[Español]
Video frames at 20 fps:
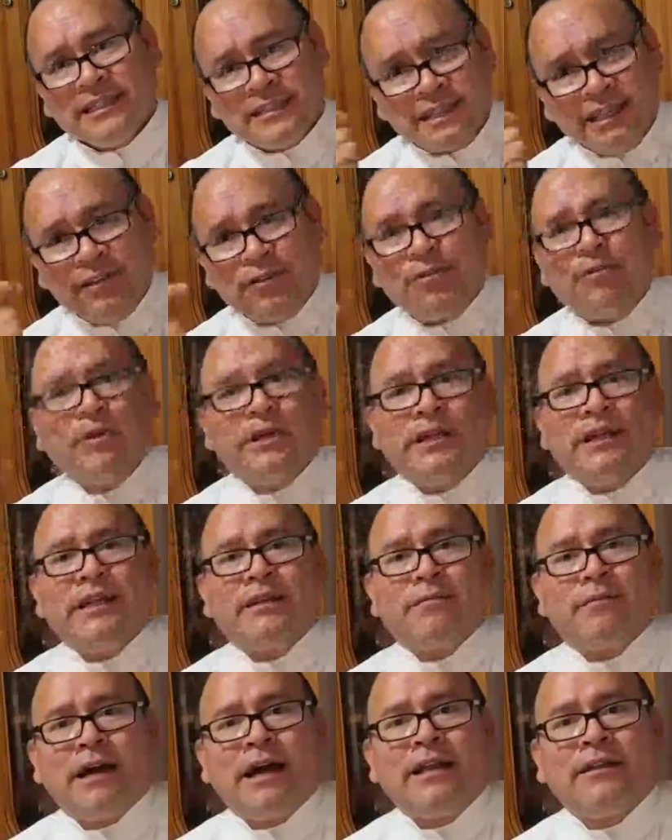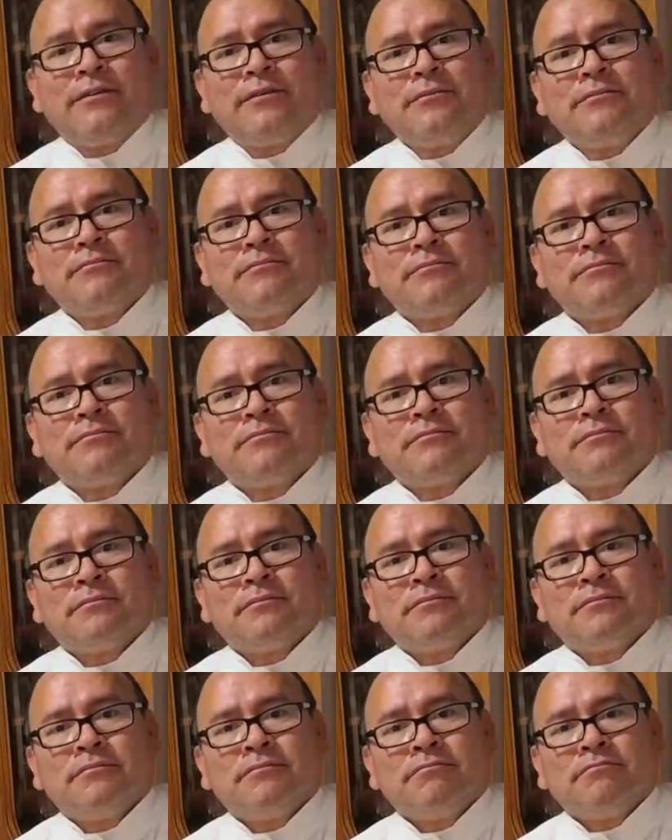he sido buen hermano,
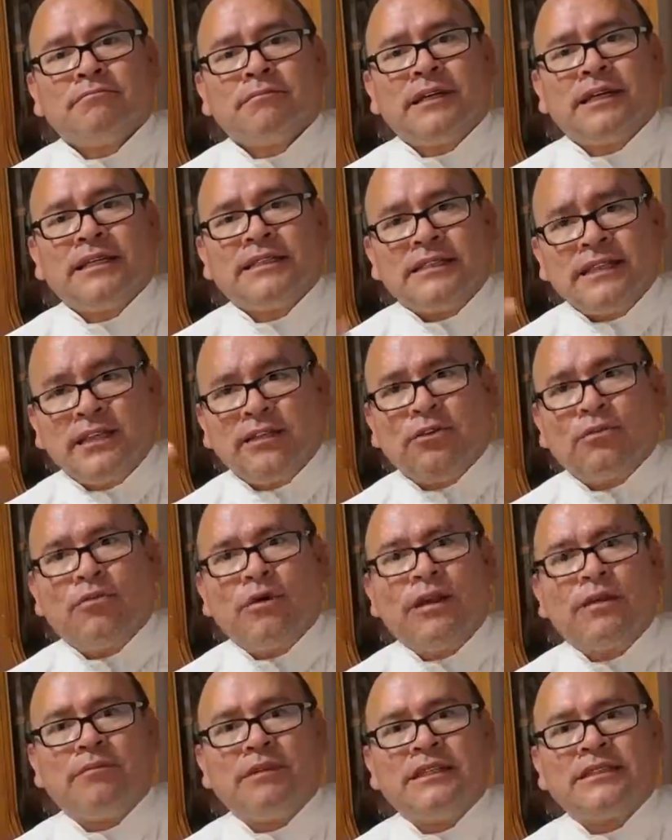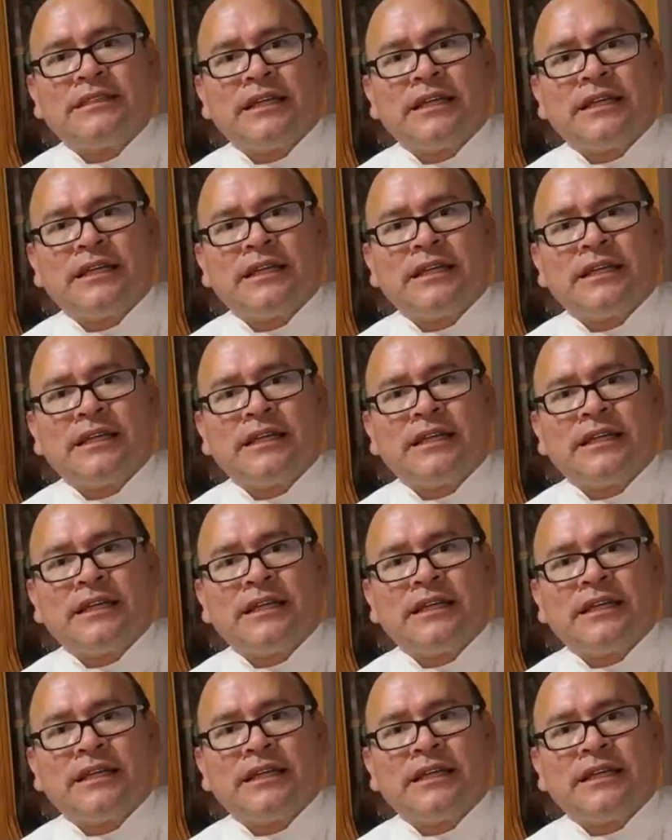he sido buen